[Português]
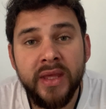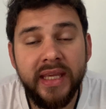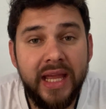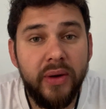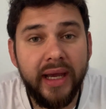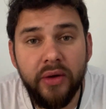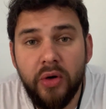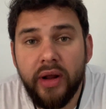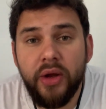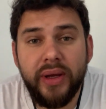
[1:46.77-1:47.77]
E aí eu quero,
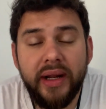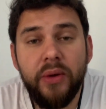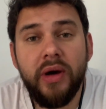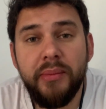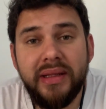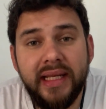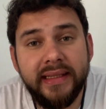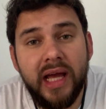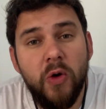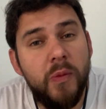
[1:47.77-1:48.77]
agora, eu quero agora me
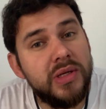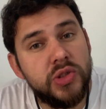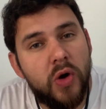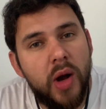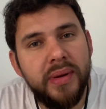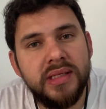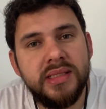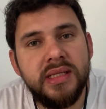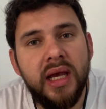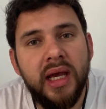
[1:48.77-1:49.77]
atentar a algumas
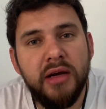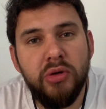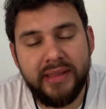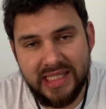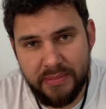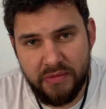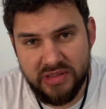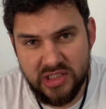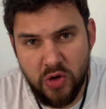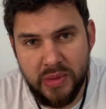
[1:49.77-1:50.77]
obras, vou trazer para
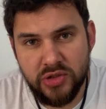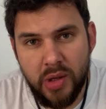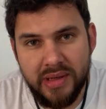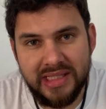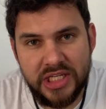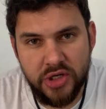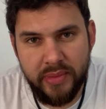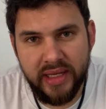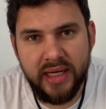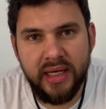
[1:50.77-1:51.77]
vocês algumas obras
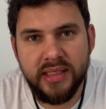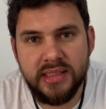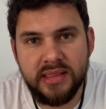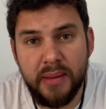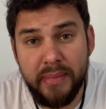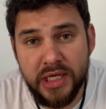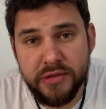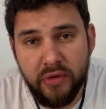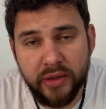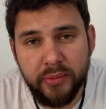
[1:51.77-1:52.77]
latino-americanas também de
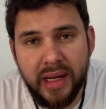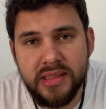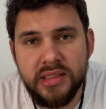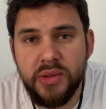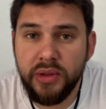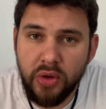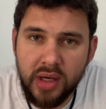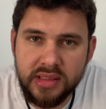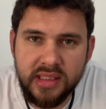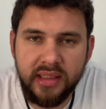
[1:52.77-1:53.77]
fora do Brasil e
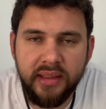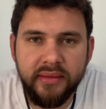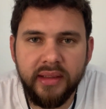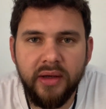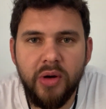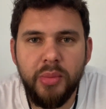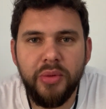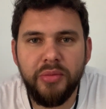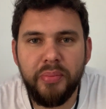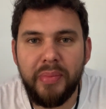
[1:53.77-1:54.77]
nossas aqui, né,
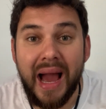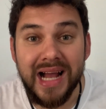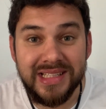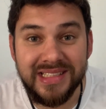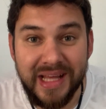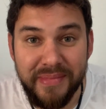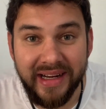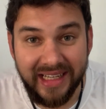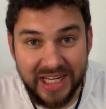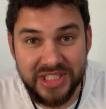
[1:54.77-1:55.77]
como partes da
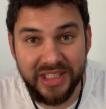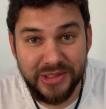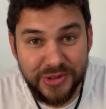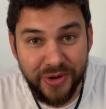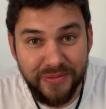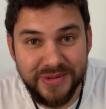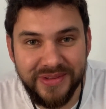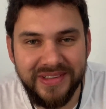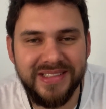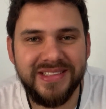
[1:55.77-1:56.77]
América Latina que somos,
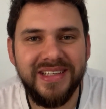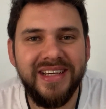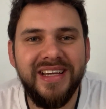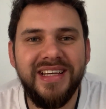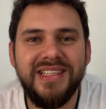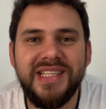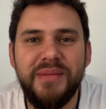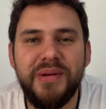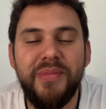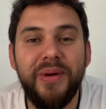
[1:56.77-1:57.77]
não é isso?
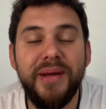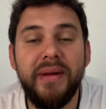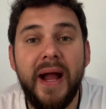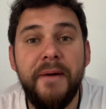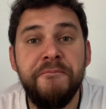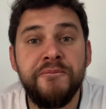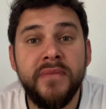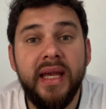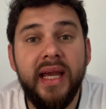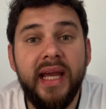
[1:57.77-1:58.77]
Sempre bom lembrar.
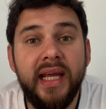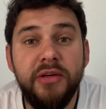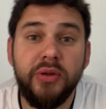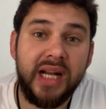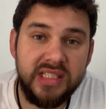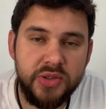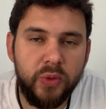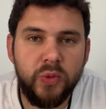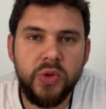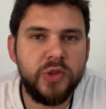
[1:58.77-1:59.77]
É, e vou trazer de
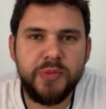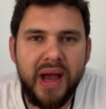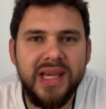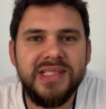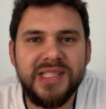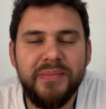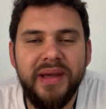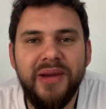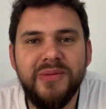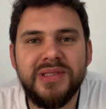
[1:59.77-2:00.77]
alguns outros países
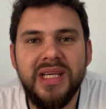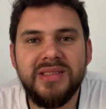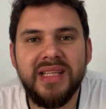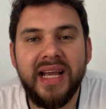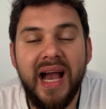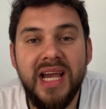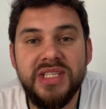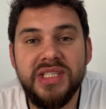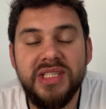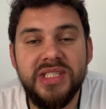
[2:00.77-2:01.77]
também, alguns textos legais
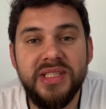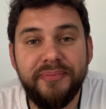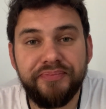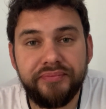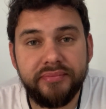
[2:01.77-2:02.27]
de, de,